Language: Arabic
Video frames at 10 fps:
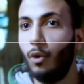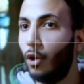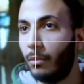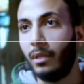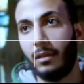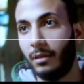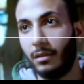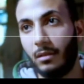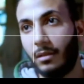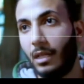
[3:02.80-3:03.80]
مؤمن
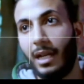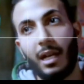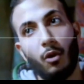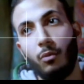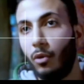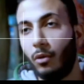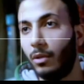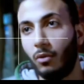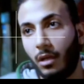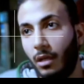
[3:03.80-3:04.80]
انا اقول
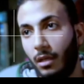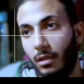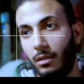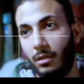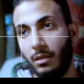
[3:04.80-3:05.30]
مؤمن والله